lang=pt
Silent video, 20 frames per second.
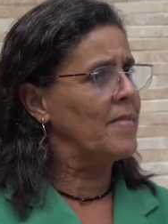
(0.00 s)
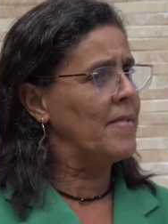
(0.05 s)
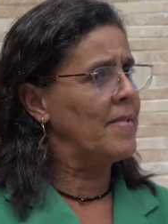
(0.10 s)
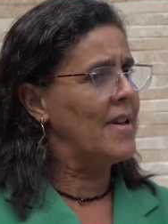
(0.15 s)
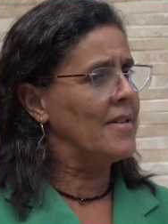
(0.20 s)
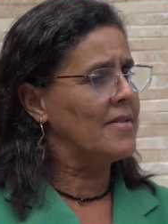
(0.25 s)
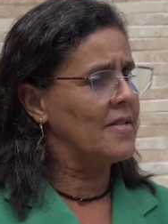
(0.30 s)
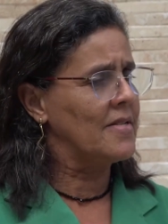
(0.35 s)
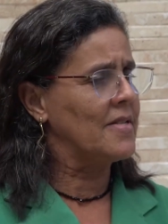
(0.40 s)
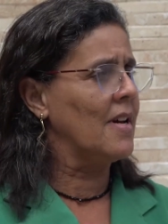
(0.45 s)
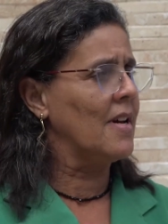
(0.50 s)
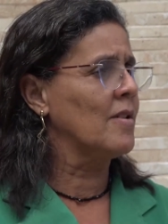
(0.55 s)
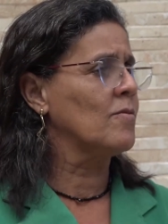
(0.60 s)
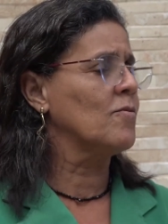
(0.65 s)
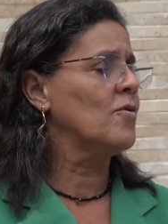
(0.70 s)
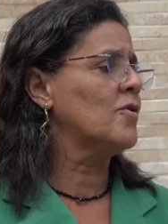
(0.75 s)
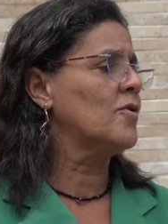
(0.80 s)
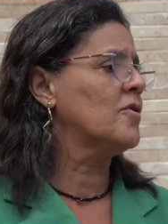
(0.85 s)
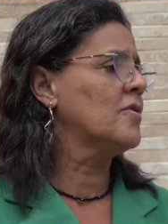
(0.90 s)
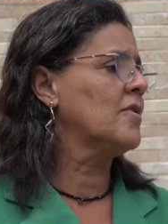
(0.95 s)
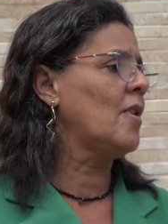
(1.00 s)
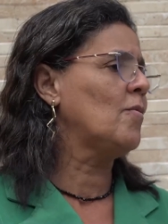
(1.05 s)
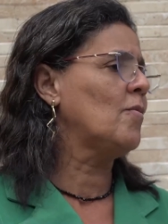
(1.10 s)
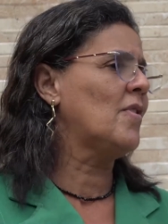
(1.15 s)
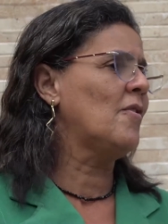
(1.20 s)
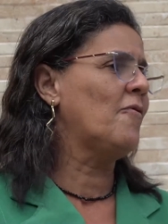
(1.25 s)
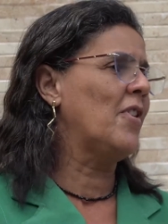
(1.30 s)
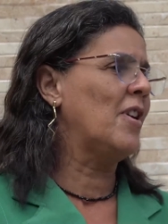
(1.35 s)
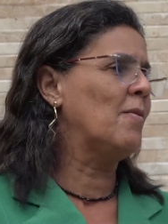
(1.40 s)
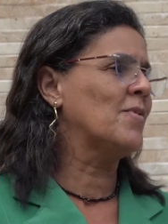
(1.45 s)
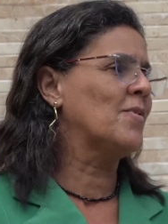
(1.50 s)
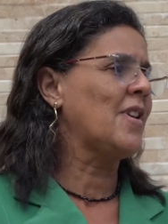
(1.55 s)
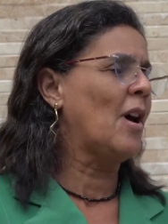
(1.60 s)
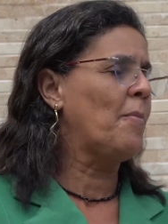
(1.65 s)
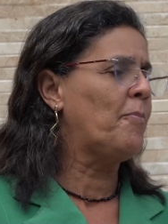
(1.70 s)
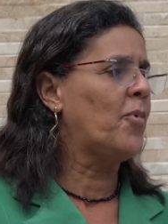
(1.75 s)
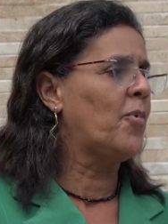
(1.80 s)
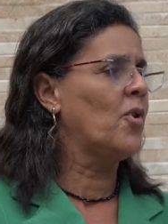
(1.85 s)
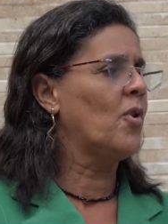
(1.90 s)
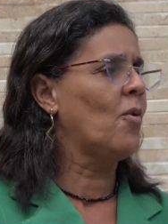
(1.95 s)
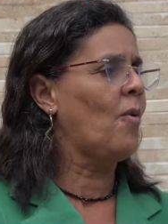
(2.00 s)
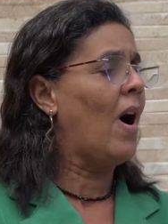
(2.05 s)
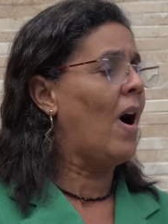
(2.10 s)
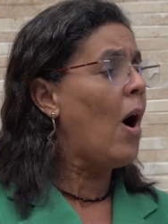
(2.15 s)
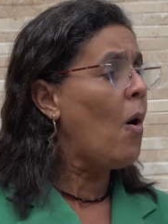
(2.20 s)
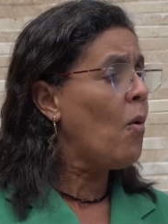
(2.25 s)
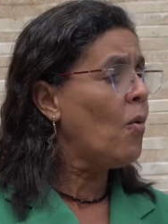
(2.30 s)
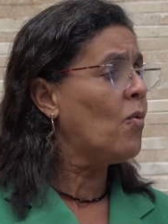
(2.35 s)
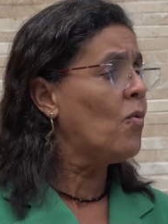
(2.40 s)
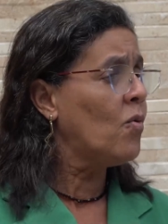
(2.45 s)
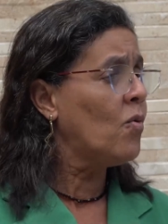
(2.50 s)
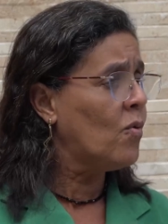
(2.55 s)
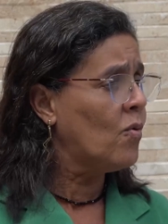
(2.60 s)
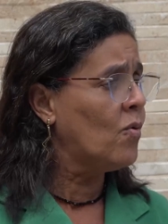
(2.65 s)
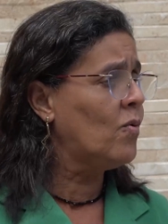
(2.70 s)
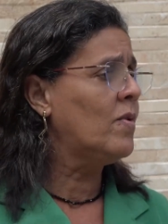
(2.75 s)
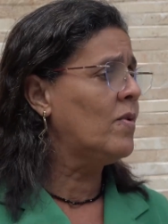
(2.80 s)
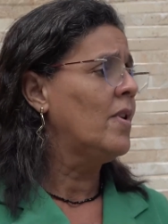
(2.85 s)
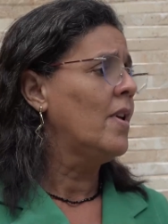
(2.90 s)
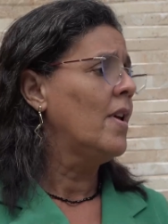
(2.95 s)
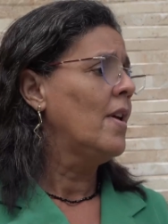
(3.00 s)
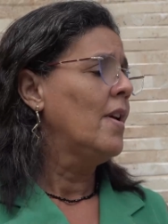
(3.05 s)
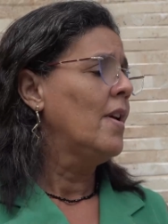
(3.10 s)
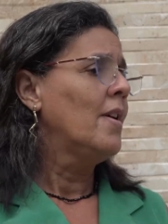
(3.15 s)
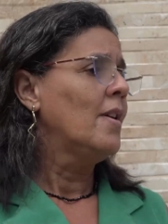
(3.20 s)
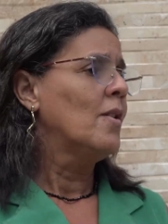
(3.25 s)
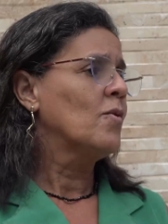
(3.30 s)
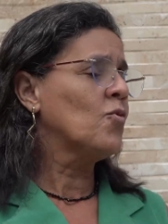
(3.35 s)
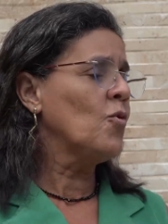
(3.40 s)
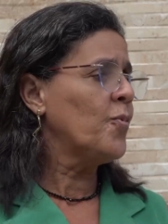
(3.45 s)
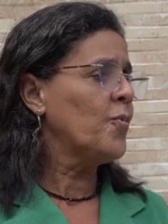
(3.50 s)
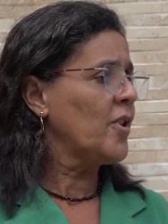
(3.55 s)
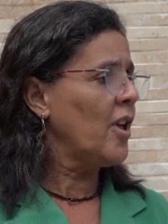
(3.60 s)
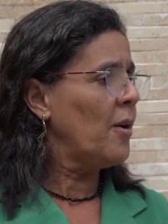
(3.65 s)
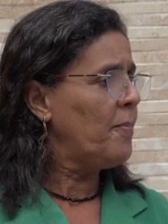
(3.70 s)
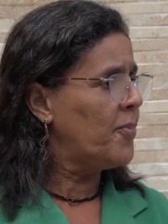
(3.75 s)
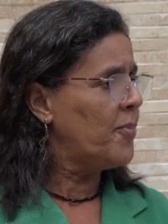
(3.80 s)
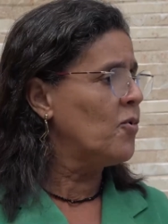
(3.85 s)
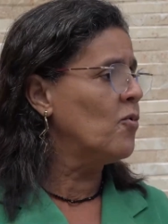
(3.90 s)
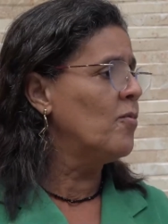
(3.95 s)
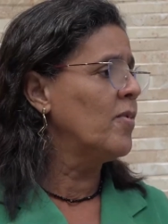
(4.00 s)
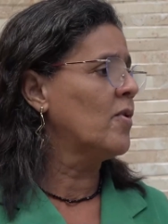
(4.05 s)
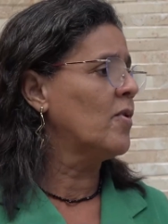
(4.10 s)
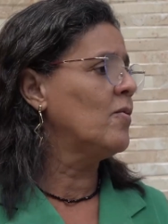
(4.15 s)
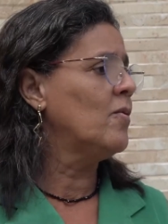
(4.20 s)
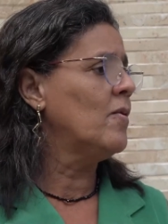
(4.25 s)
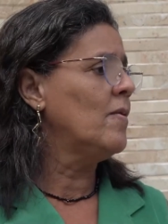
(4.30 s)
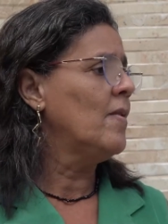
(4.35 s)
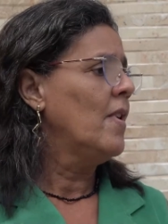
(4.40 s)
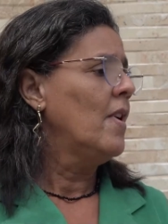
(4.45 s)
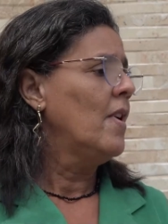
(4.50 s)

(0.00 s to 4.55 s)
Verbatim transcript: esses anos, não tivemos apoio algum do poder público.